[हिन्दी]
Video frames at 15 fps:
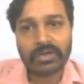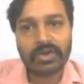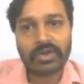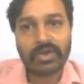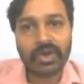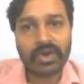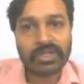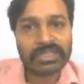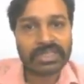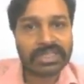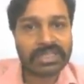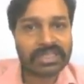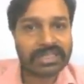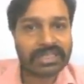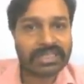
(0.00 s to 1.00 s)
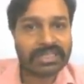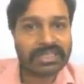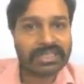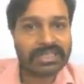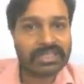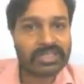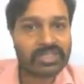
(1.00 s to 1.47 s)
लॉजिक
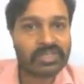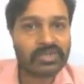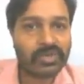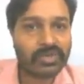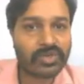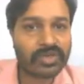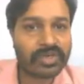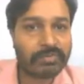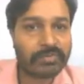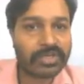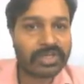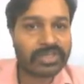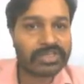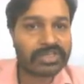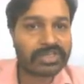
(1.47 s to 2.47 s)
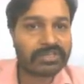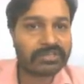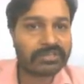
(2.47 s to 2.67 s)
नीड्स टू रिपीटेशन